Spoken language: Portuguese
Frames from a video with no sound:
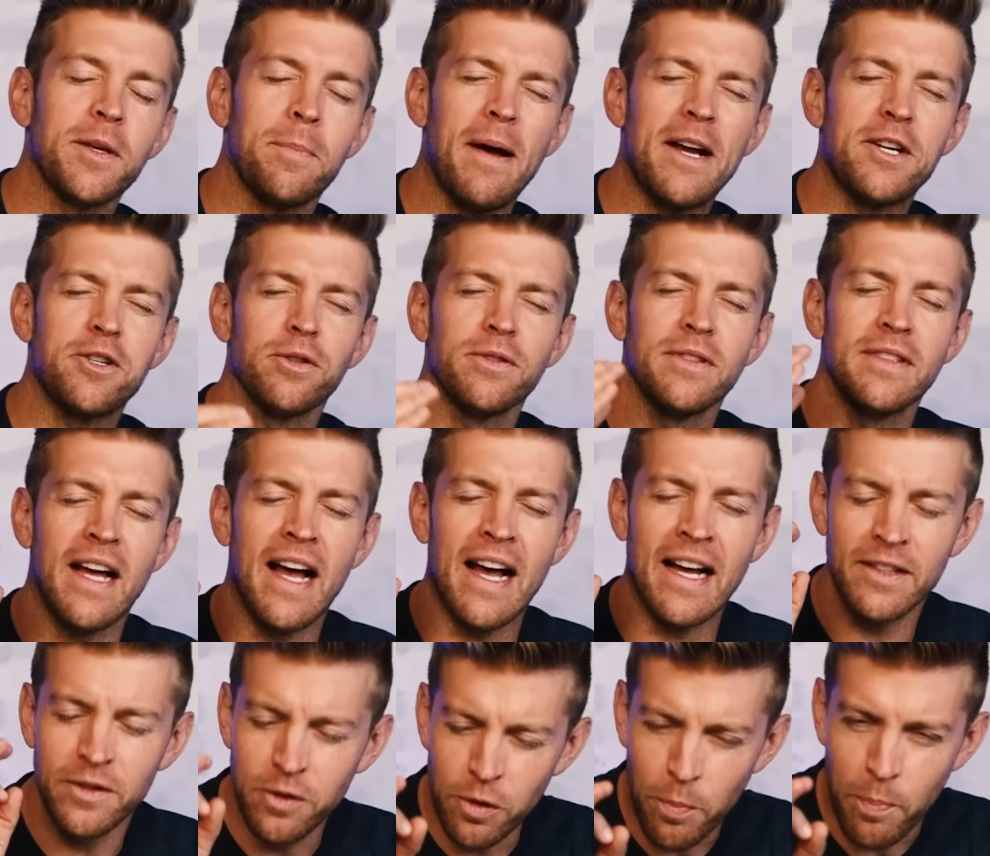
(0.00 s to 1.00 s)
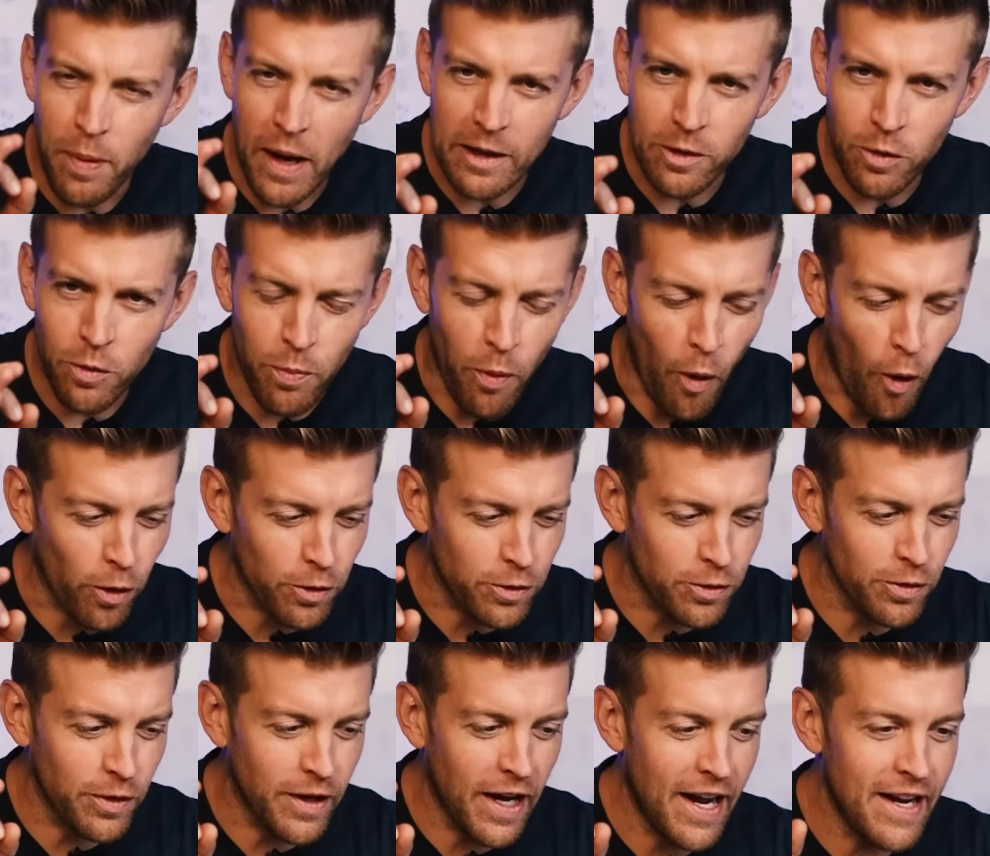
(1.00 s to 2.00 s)
apaixonado pelo
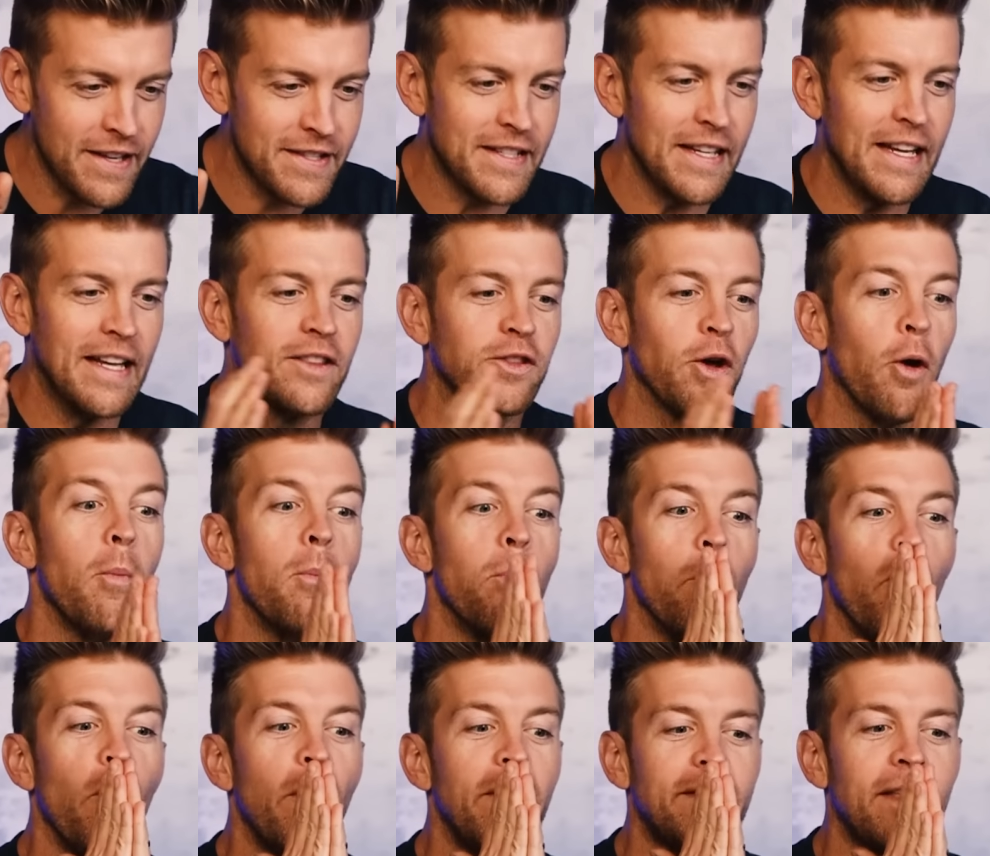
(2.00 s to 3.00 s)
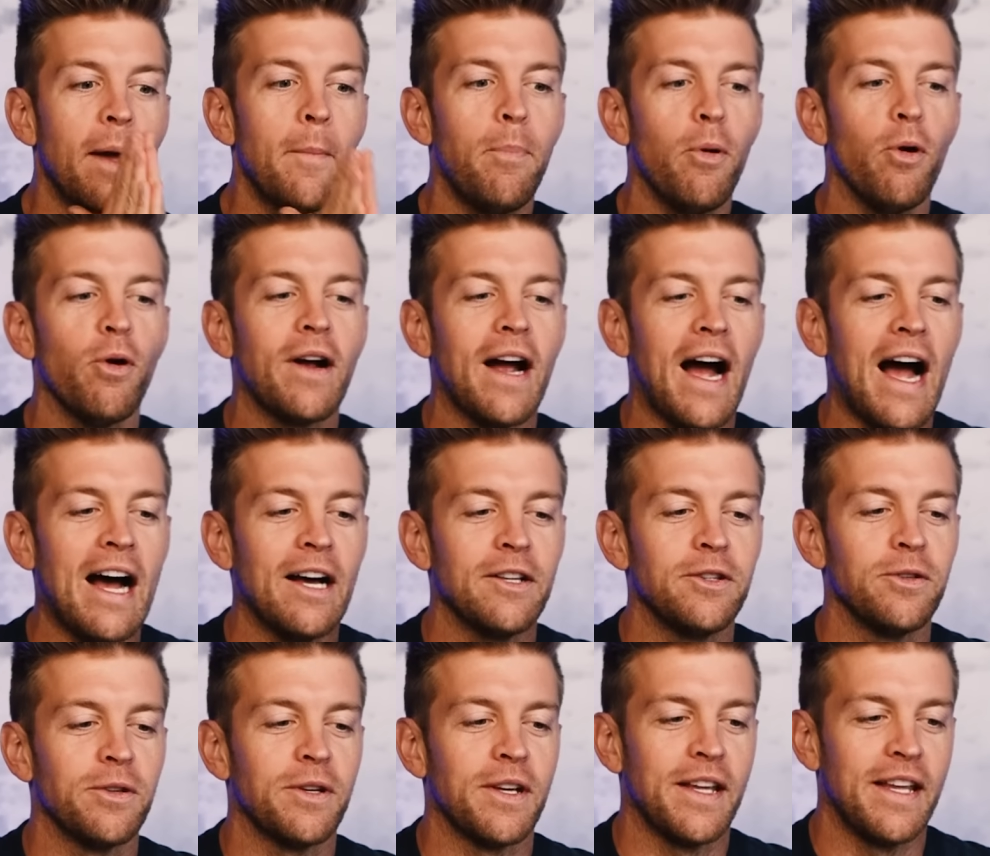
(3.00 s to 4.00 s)
português e tô muito
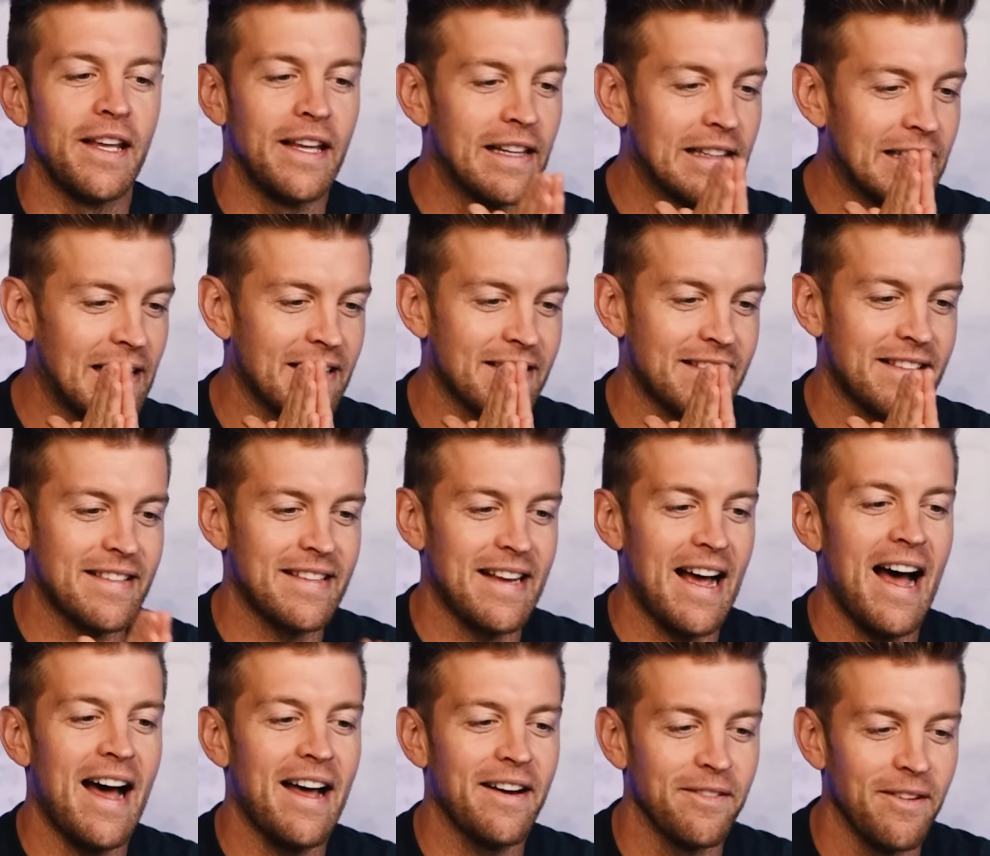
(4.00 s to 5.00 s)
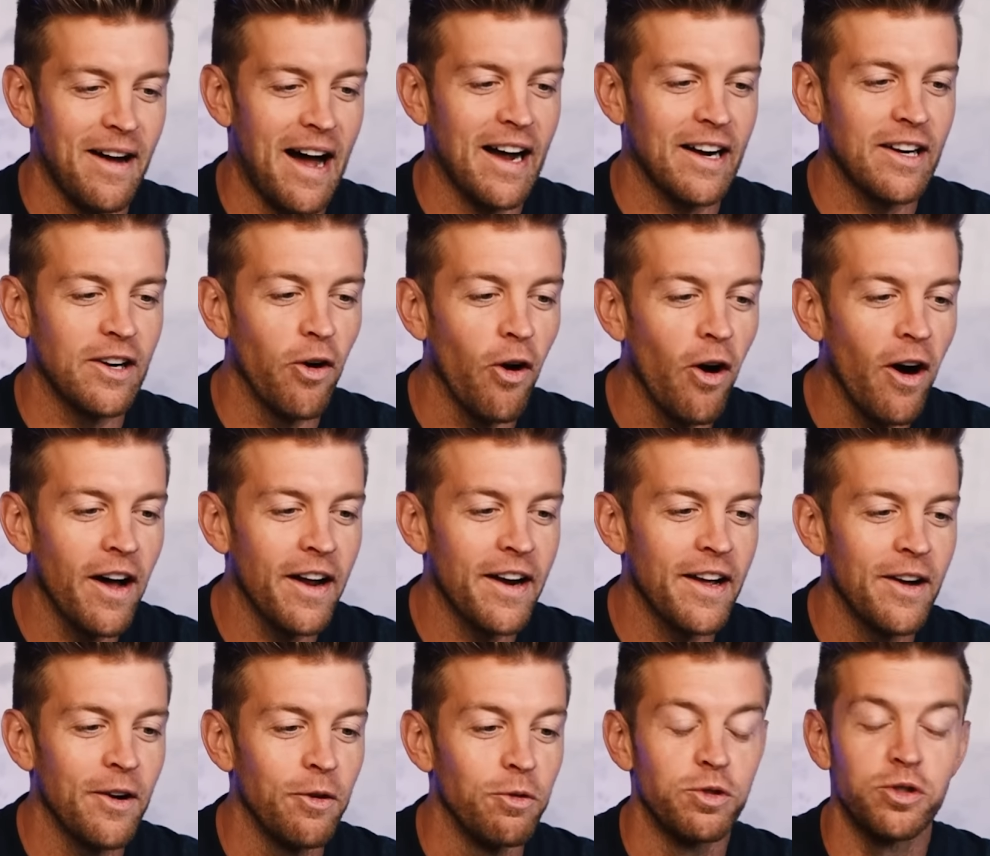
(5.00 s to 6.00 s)
empolgado que lançaram
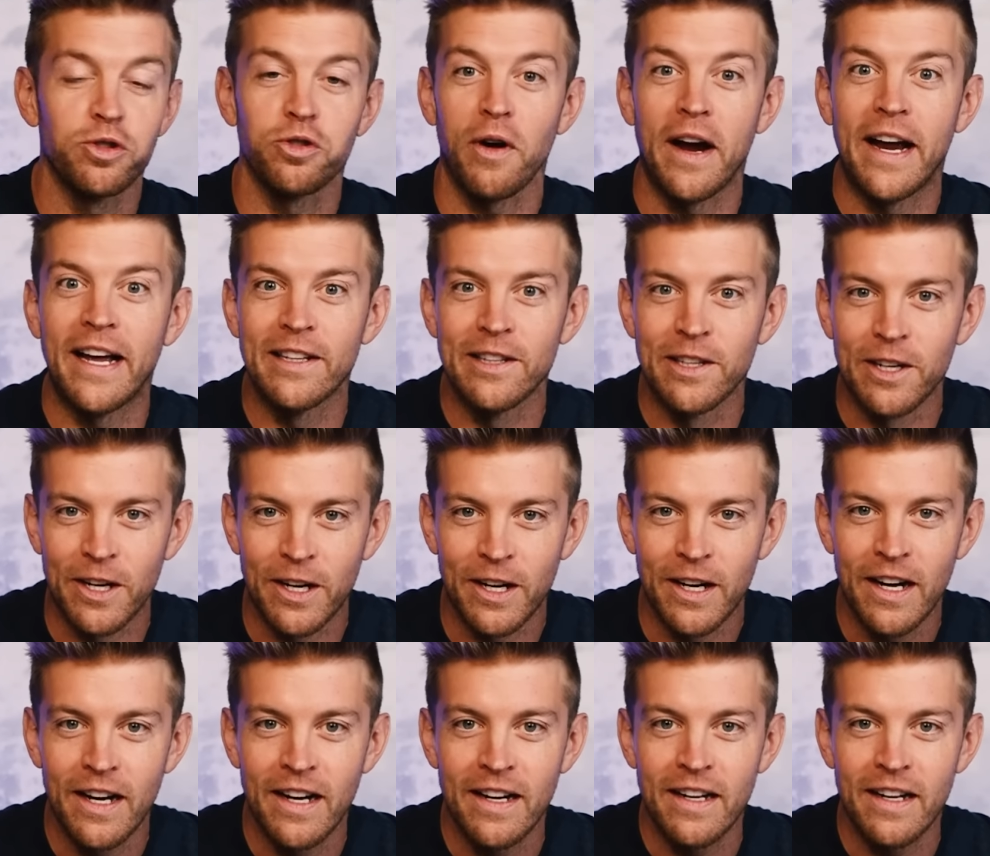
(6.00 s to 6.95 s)
agora o trailer